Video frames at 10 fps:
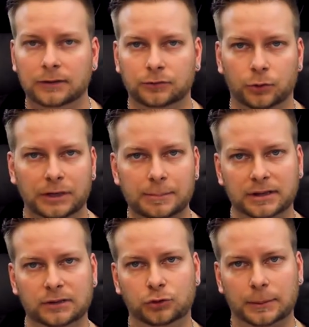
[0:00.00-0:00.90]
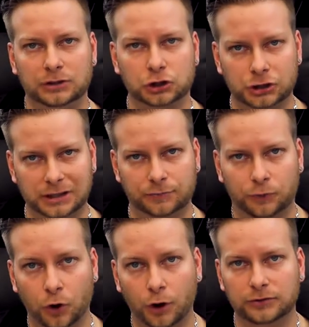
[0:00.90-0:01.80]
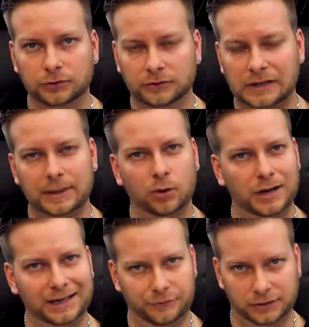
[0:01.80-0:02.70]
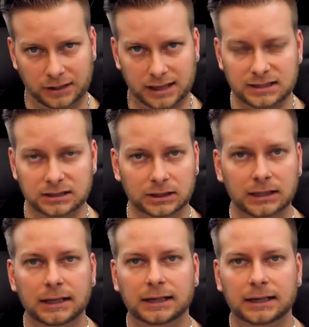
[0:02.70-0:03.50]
So, nimmt man natürlich aber die Schnitte von heute, das kann man ja auch gar nicht vergleichen